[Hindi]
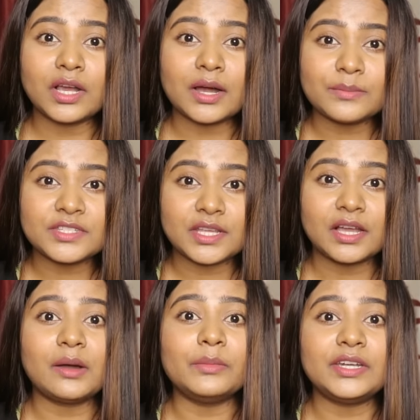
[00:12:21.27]
कम
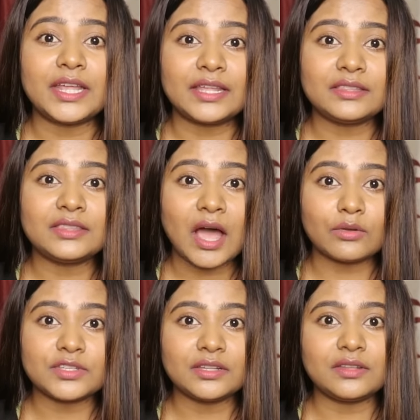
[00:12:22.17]
से कम टेन
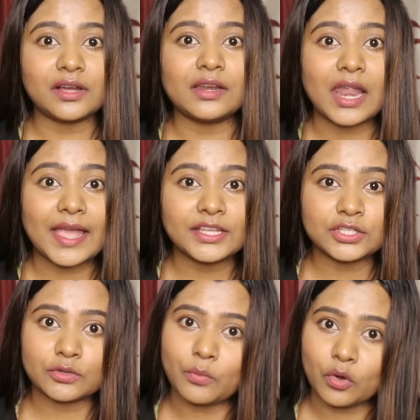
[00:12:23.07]
थाउजेंड तक
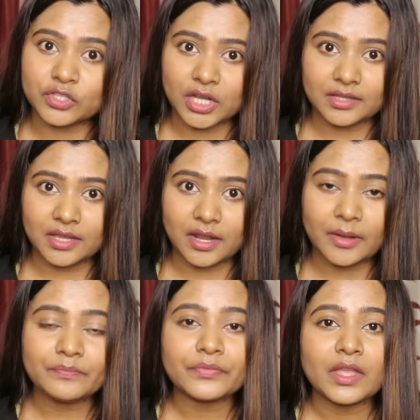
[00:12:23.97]
लाइक्स पहुंचा देना